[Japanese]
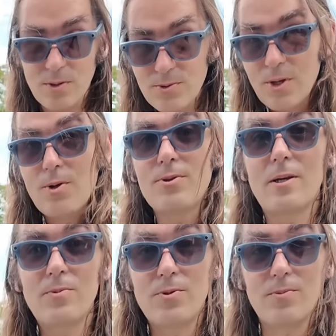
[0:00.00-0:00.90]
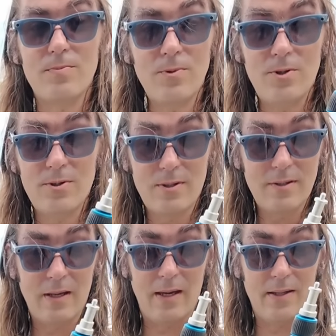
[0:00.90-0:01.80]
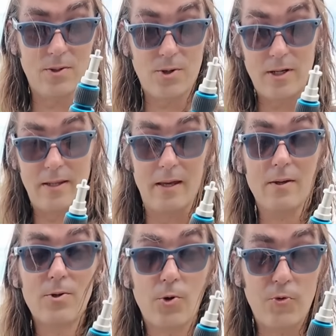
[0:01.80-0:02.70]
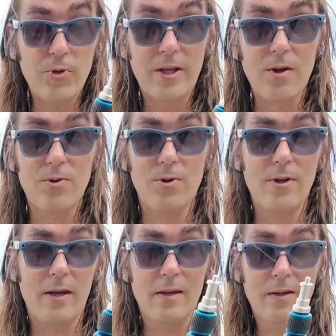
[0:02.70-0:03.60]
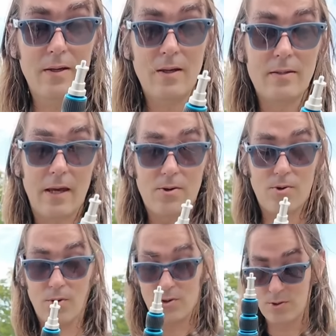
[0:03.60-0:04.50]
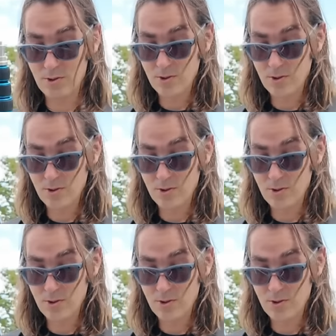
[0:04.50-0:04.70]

ほんといろんなものも、これで工夫できるので結構